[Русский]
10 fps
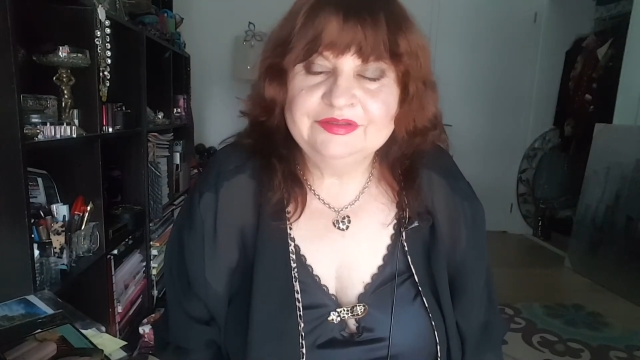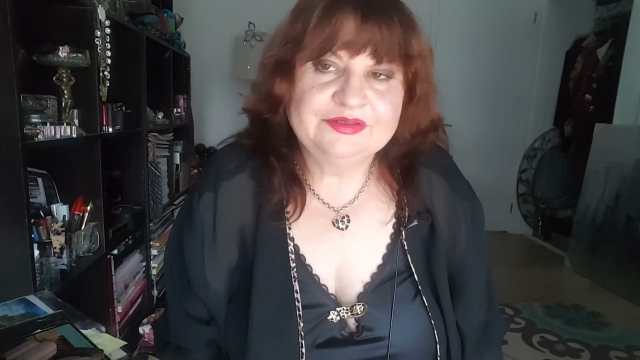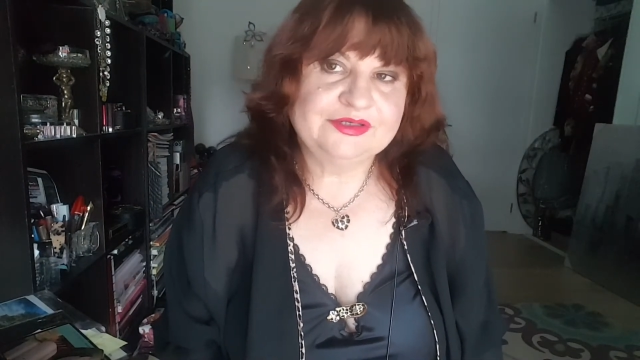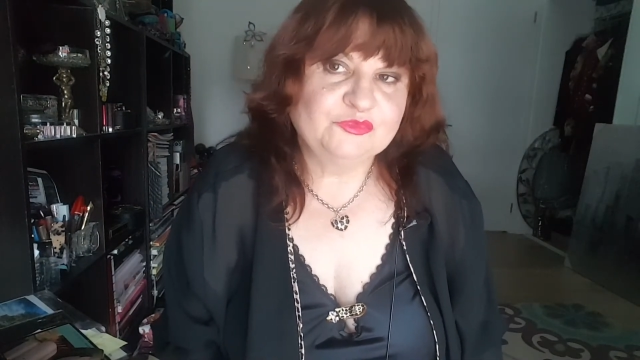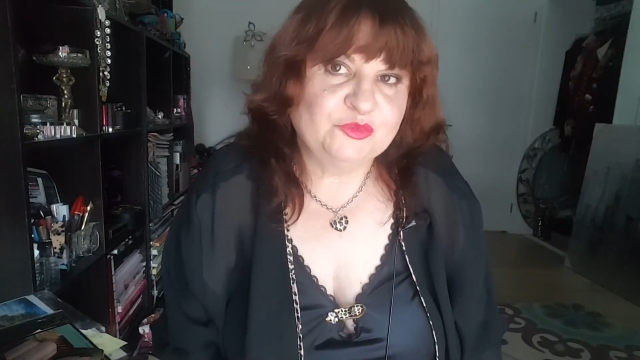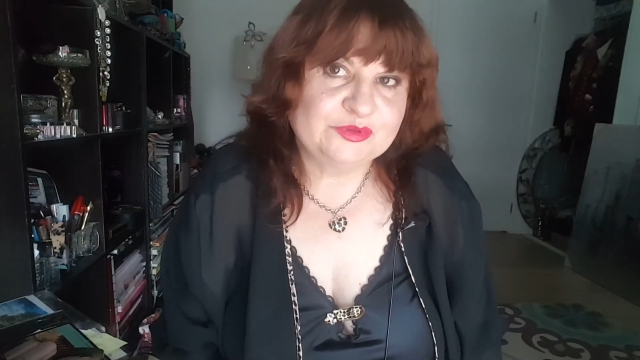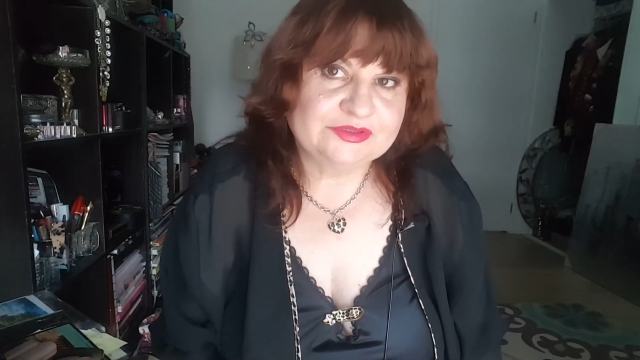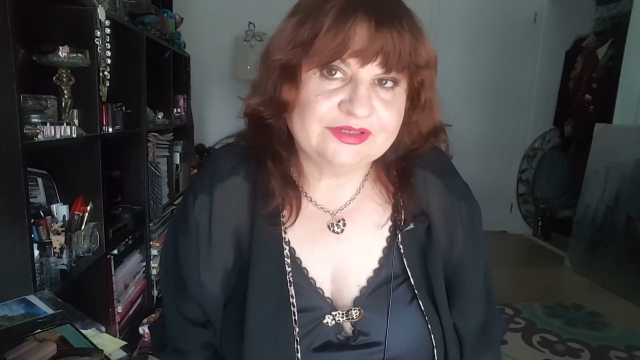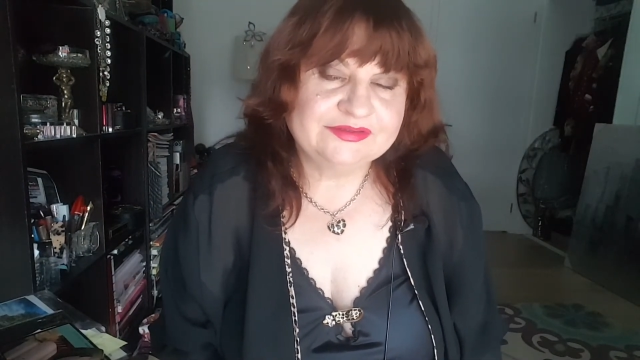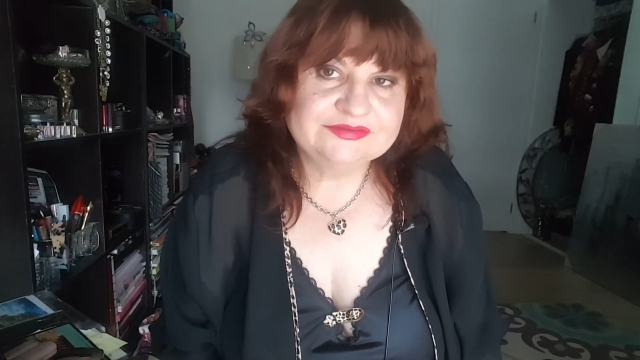Кому
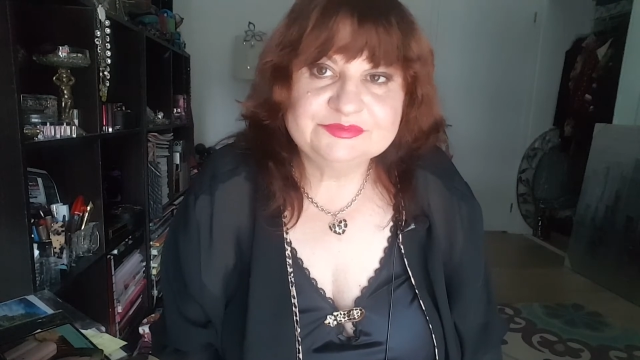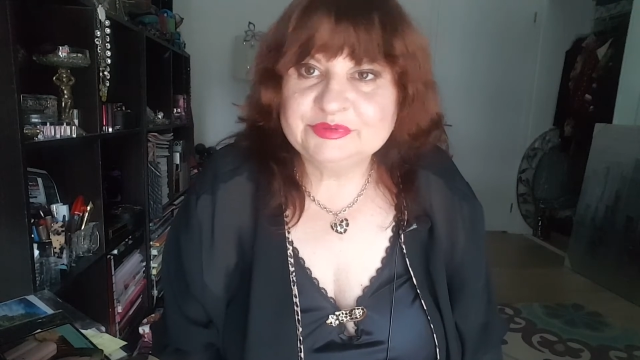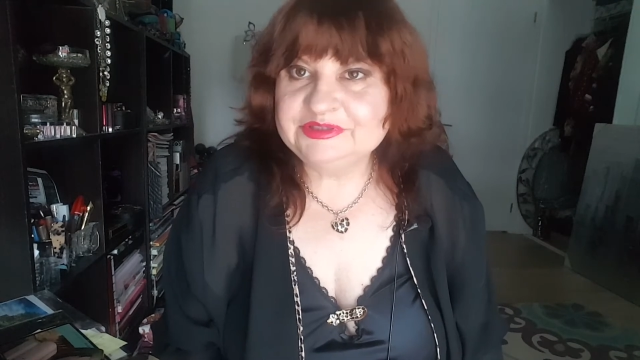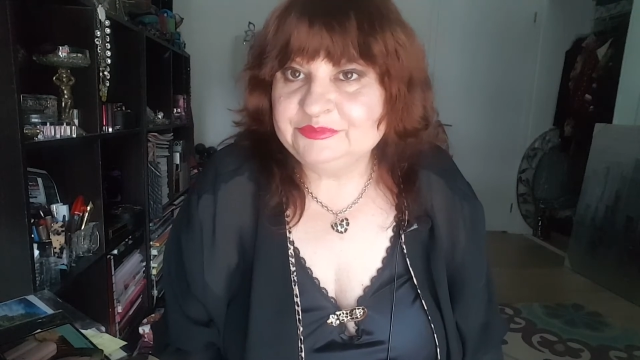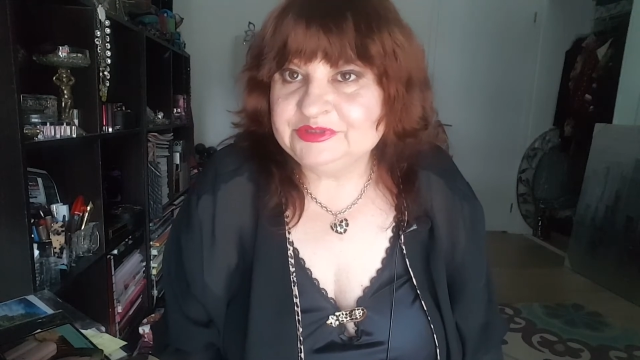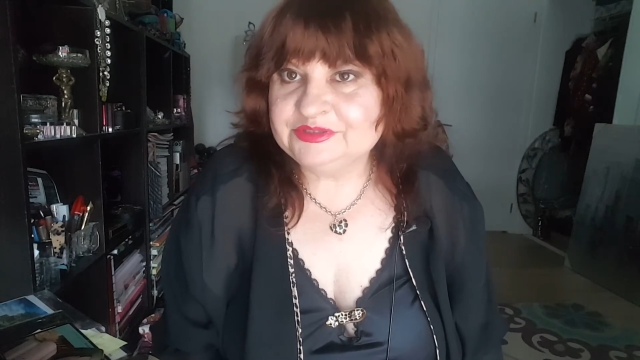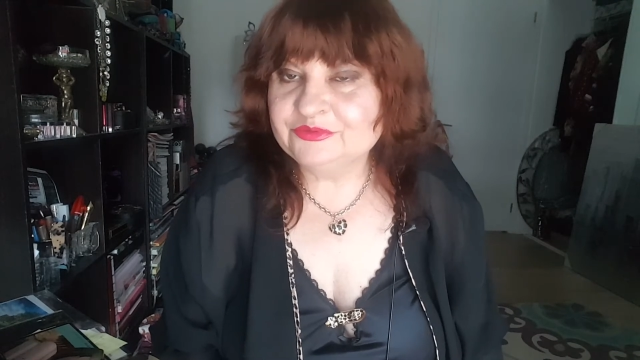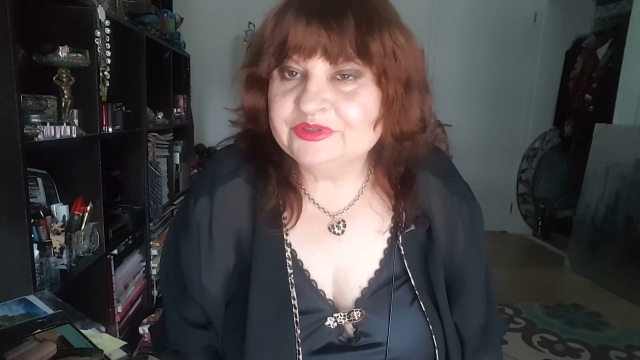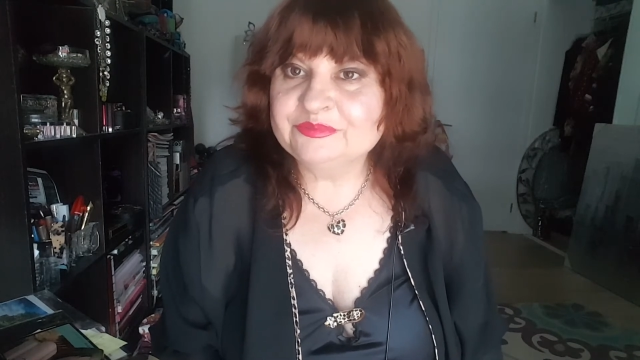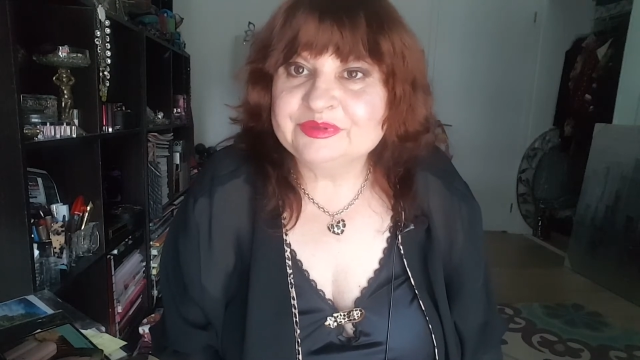понравилось, поднимите
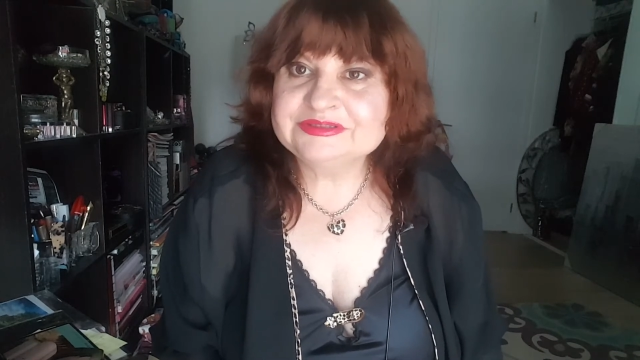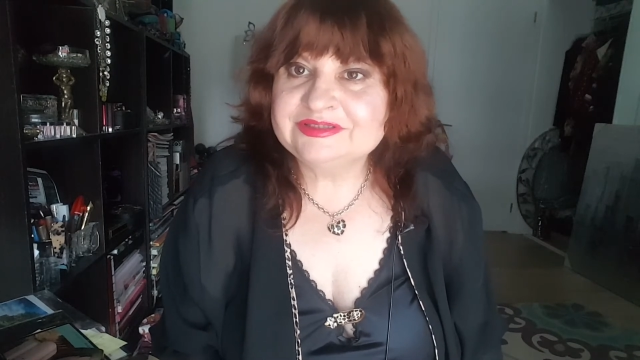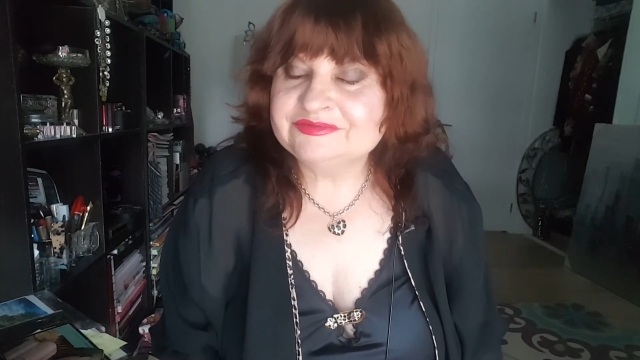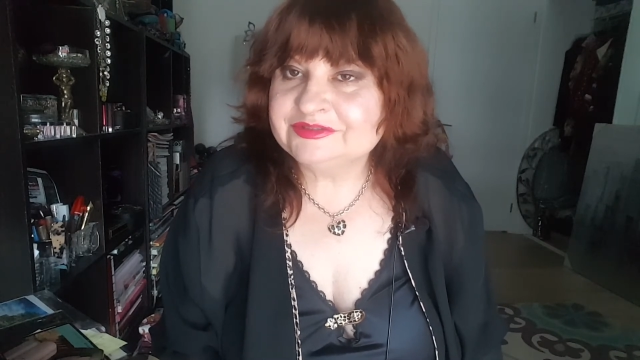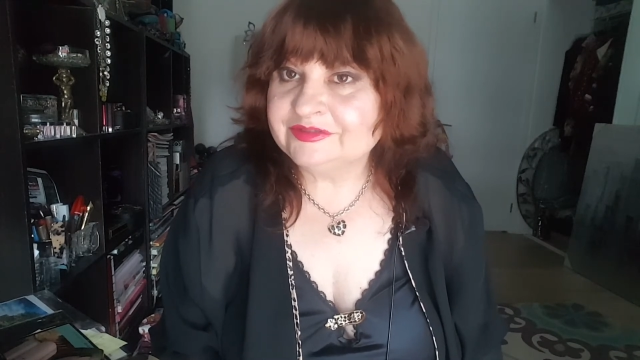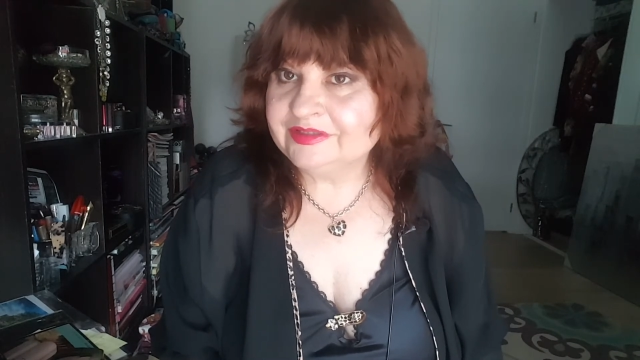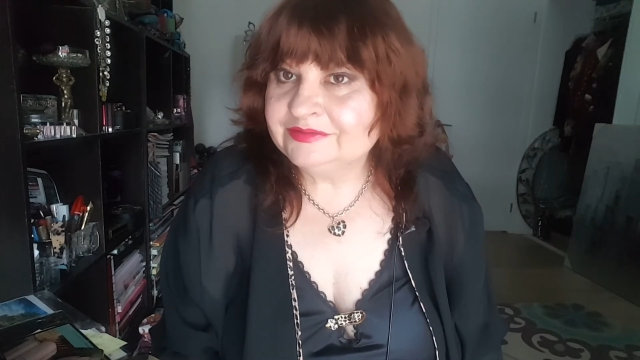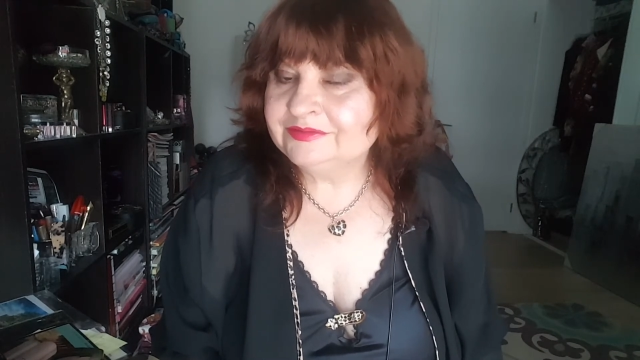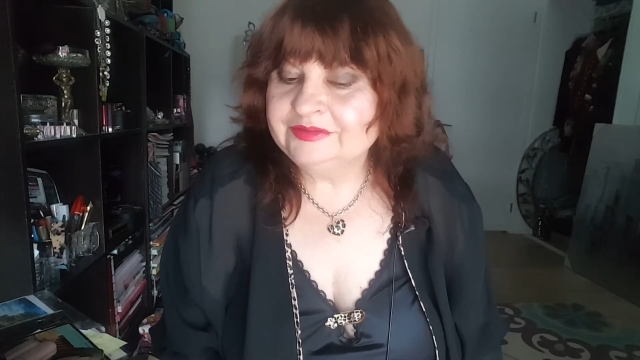руки, поставьте лайк.